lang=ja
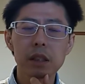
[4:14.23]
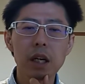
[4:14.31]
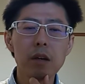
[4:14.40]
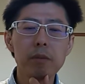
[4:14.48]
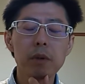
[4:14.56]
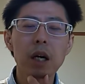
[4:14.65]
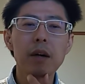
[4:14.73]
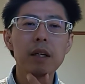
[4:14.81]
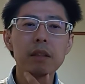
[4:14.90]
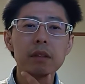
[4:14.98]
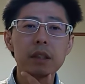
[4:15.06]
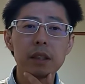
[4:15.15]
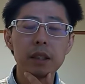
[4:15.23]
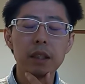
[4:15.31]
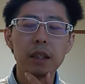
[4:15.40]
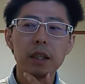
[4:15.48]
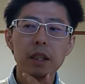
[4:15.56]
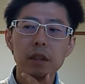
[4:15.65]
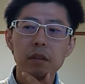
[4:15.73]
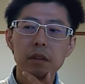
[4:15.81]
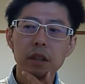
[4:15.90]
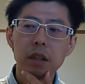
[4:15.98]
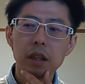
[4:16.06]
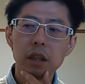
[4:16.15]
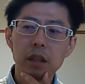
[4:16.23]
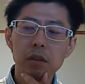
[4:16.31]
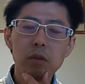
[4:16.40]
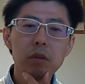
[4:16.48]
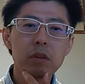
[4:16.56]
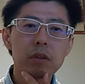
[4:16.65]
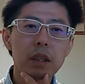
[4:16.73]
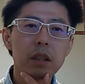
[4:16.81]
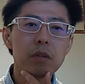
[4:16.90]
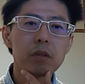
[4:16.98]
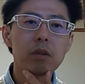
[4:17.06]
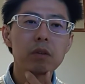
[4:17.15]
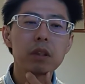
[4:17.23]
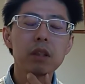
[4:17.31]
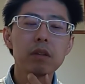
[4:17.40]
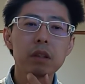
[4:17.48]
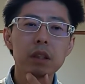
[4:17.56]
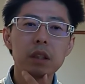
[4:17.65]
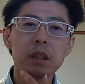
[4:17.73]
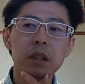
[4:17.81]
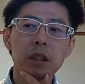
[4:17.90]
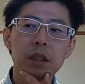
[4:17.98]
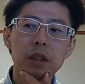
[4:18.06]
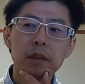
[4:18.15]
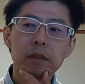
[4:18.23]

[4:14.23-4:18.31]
顔も変わるし、で、能力はひどく落ちるし、